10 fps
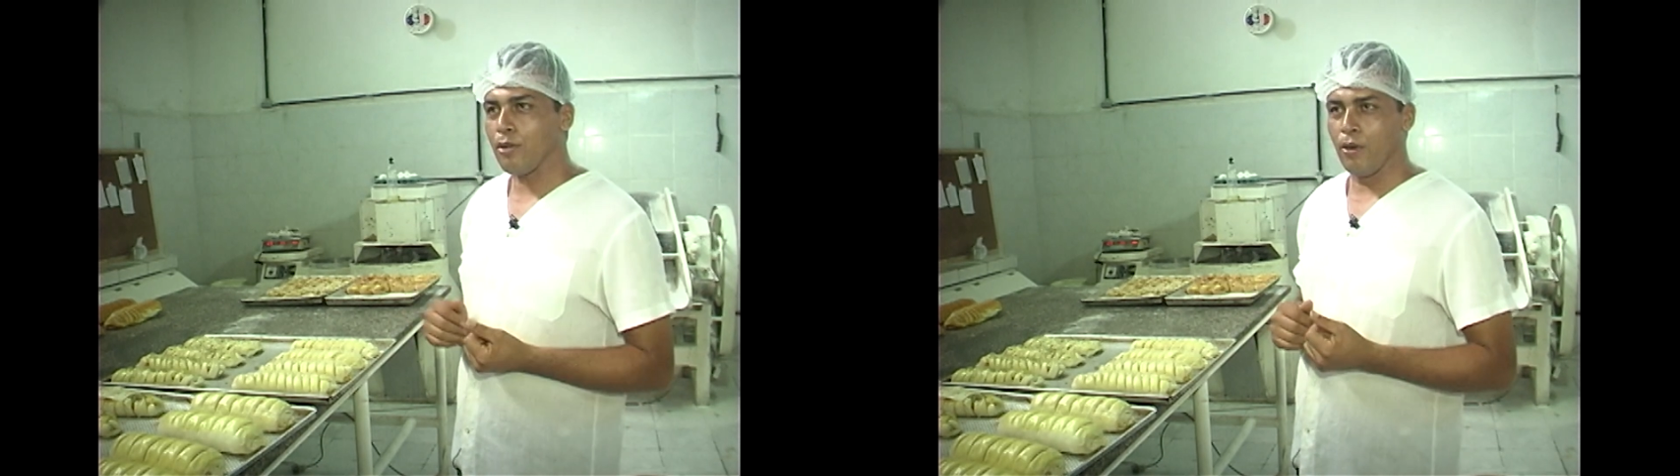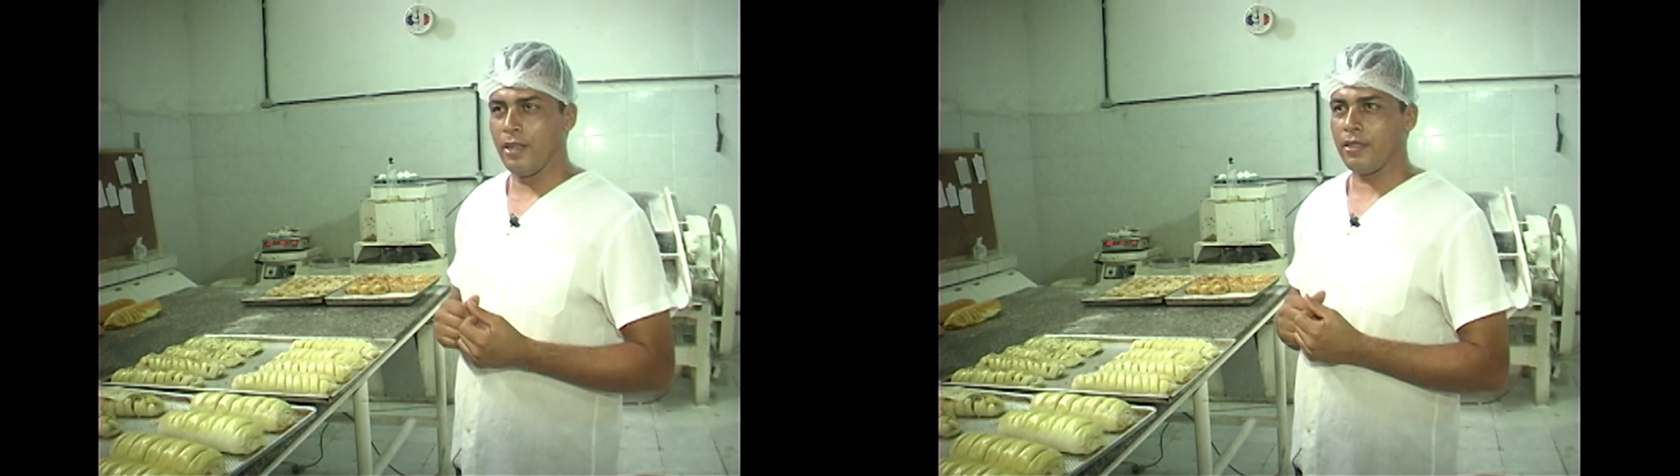
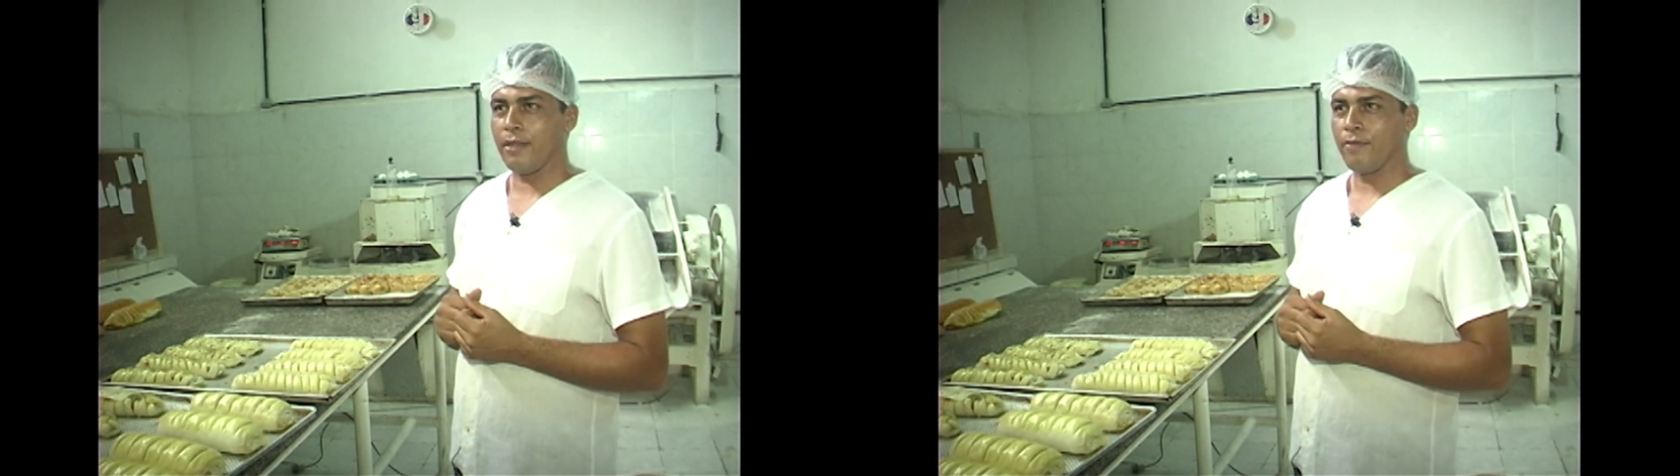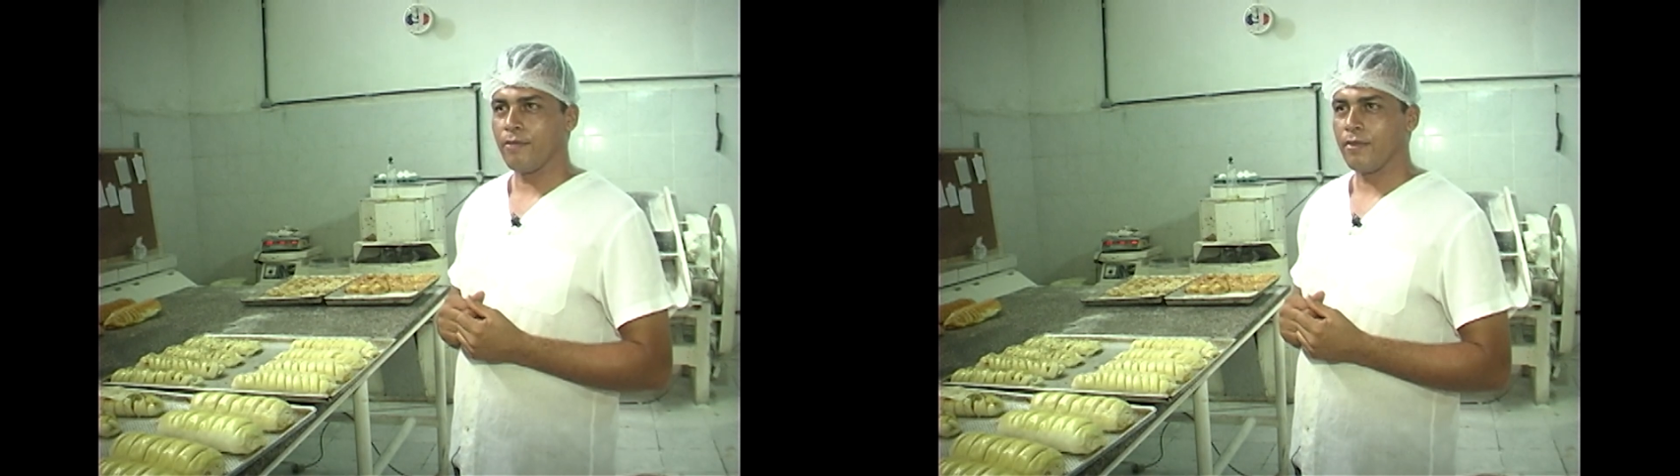coisa.
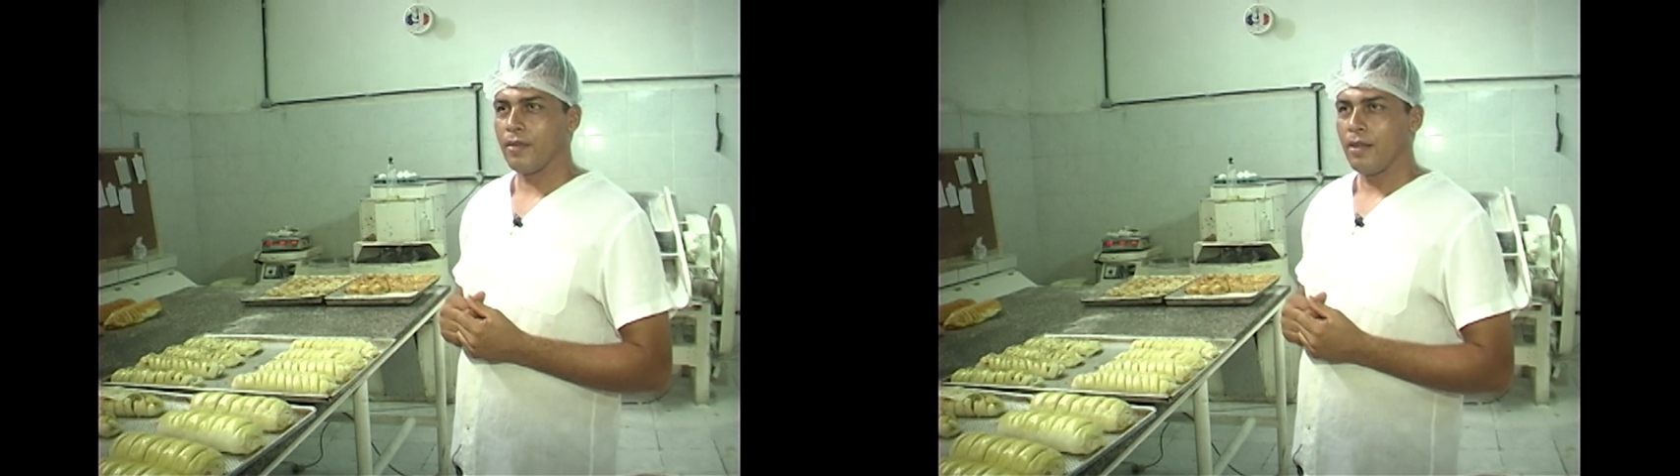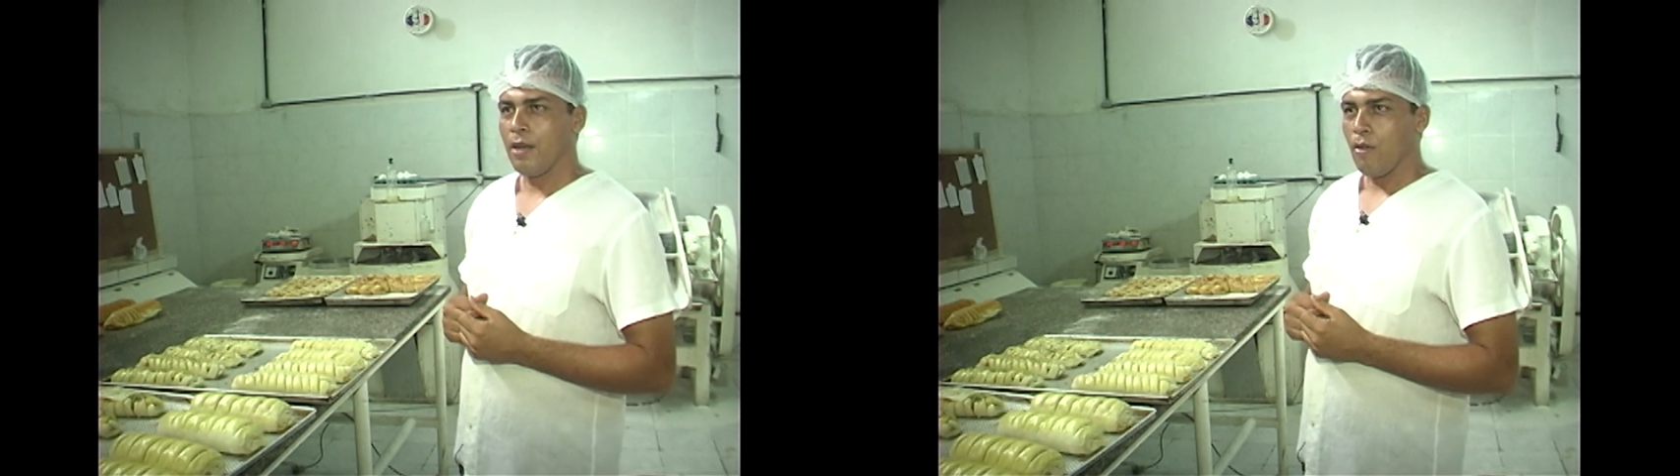
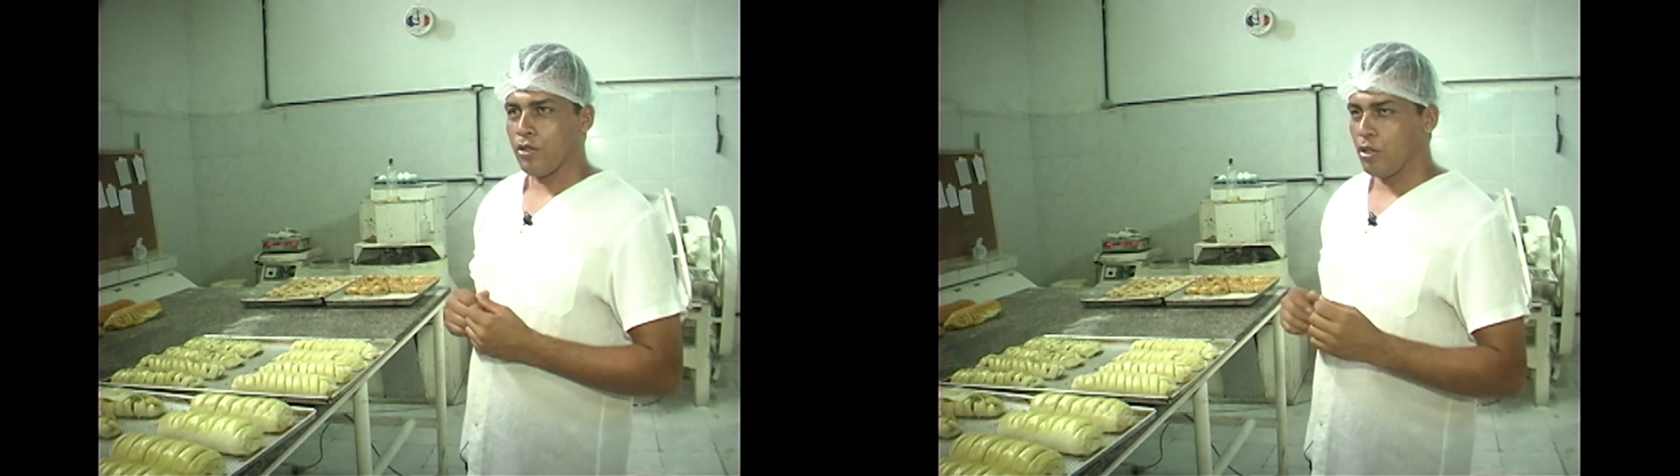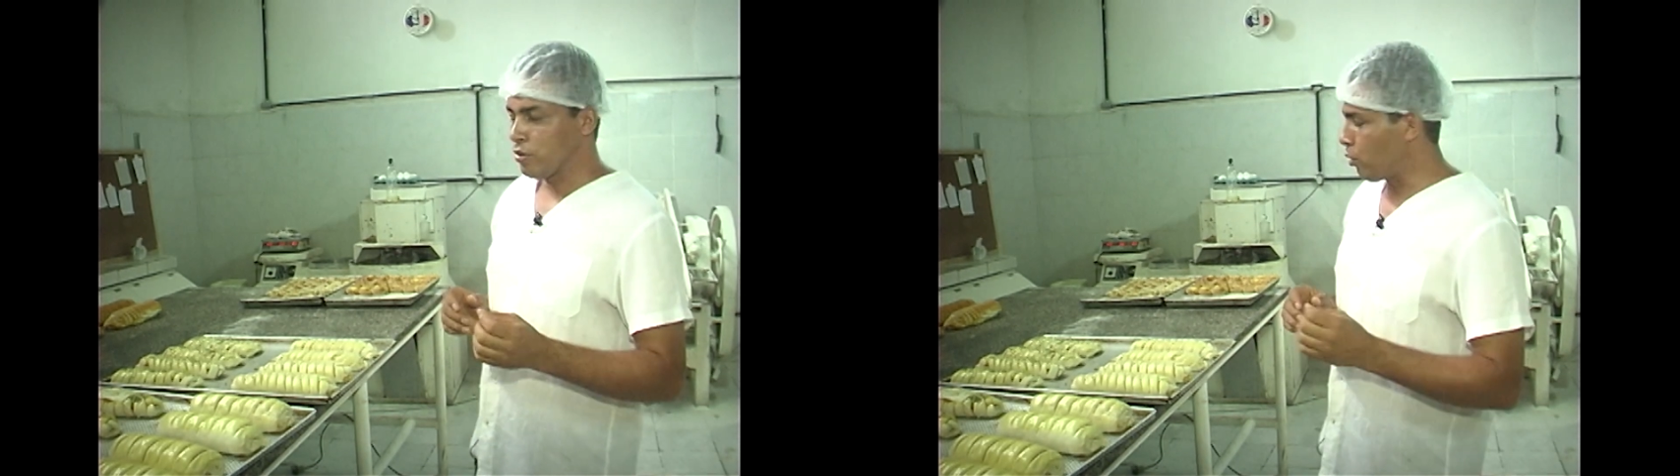Você não